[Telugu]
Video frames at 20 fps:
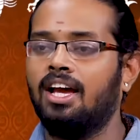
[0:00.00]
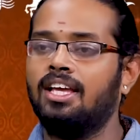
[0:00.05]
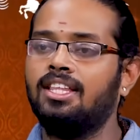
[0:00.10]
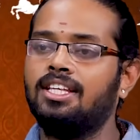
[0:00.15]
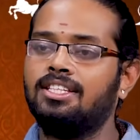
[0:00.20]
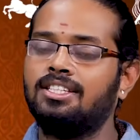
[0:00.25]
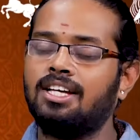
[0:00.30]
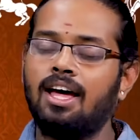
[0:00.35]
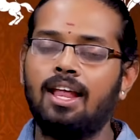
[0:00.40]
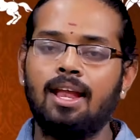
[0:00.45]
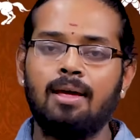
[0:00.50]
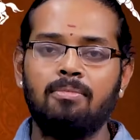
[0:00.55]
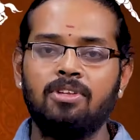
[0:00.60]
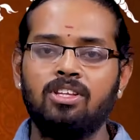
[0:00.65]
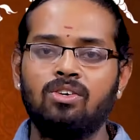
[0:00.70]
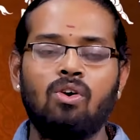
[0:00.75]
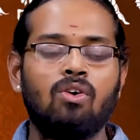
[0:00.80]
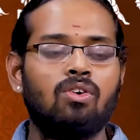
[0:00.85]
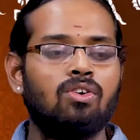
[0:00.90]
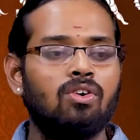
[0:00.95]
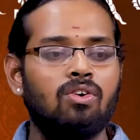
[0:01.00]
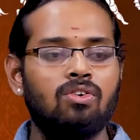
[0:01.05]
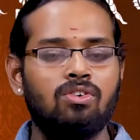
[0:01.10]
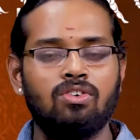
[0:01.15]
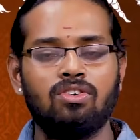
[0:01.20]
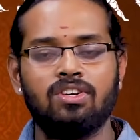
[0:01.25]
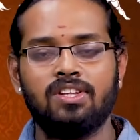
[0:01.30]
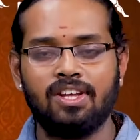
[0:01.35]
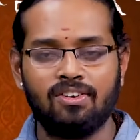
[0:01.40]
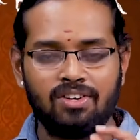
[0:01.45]
అయితే చాలామందికి ఒక
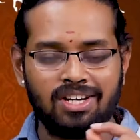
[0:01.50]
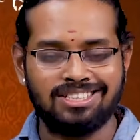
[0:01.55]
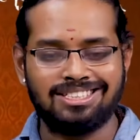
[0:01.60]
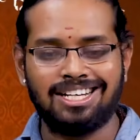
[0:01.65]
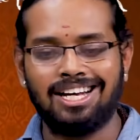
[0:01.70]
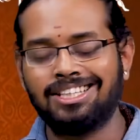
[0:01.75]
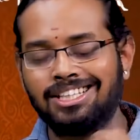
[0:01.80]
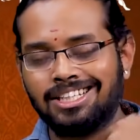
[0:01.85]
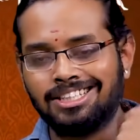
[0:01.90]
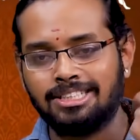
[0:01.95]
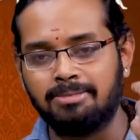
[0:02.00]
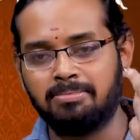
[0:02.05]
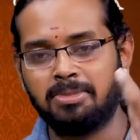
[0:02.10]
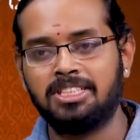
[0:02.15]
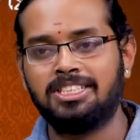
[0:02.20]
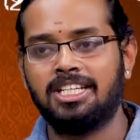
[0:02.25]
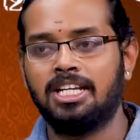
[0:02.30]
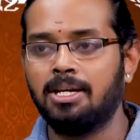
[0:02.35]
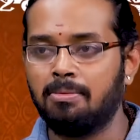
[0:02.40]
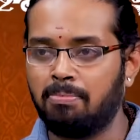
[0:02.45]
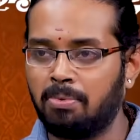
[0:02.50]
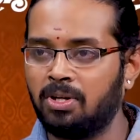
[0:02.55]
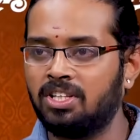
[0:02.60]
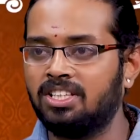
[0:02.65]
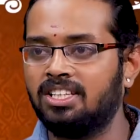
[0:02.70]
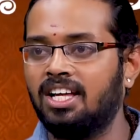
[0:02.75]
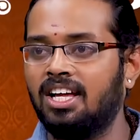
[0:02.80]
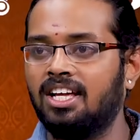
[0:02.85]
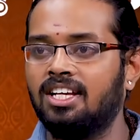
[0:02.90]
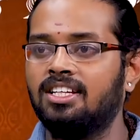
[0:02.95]
డౌట్ ఉంటుంది ఏమంటే జాతకం చెప్తే
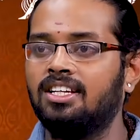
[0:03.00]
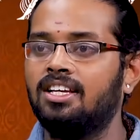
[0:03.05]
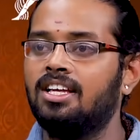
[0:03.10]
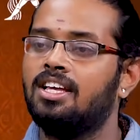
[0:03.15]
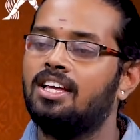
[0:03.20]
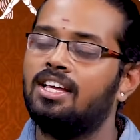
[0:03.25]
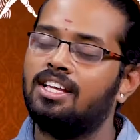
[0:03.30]
జరిగిపోయిద్దా అని